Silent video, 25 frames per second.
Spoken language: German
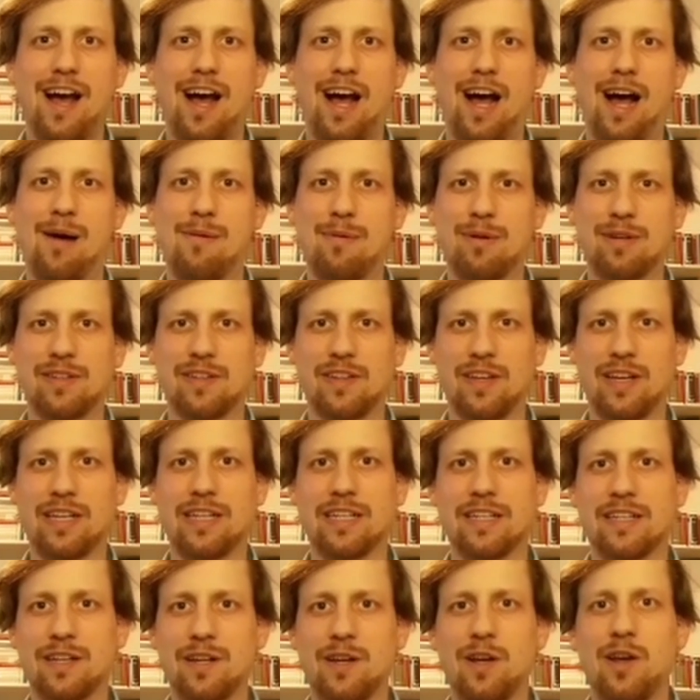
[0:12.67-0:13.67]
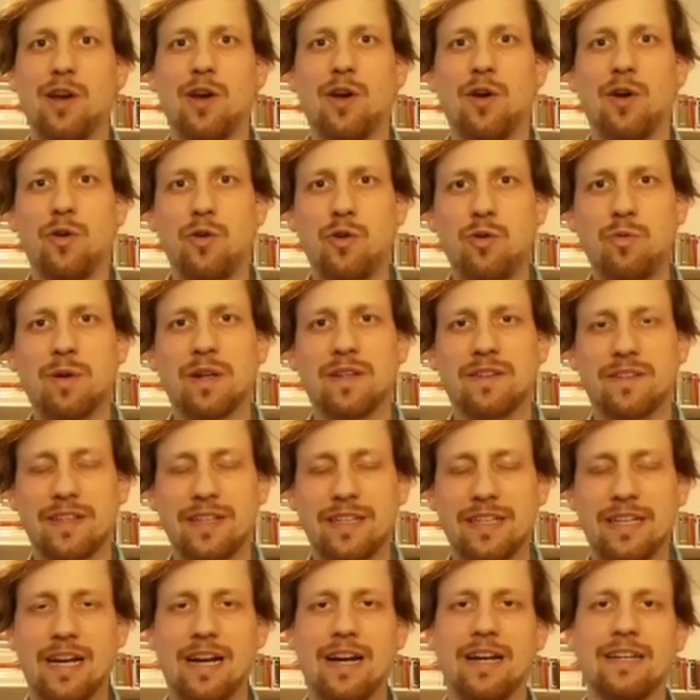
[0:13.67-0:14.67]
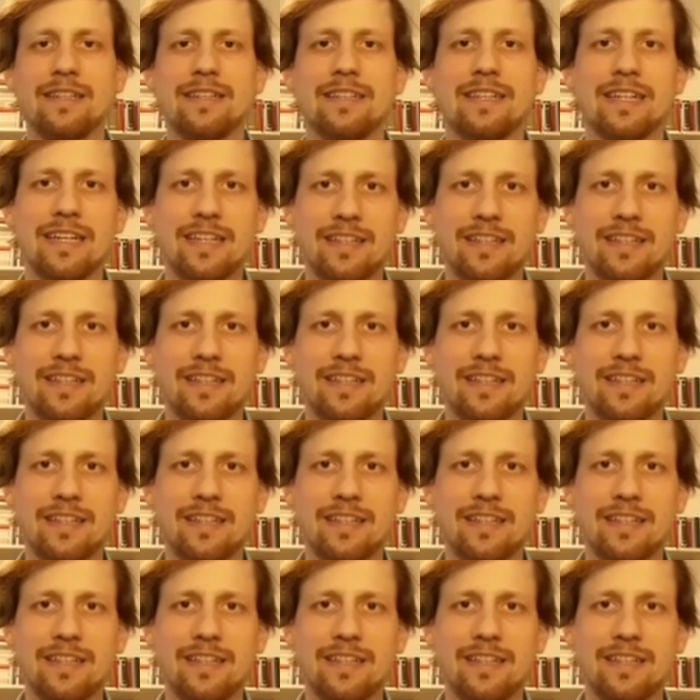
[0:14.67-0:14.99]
aber seit über zehn Jahren in der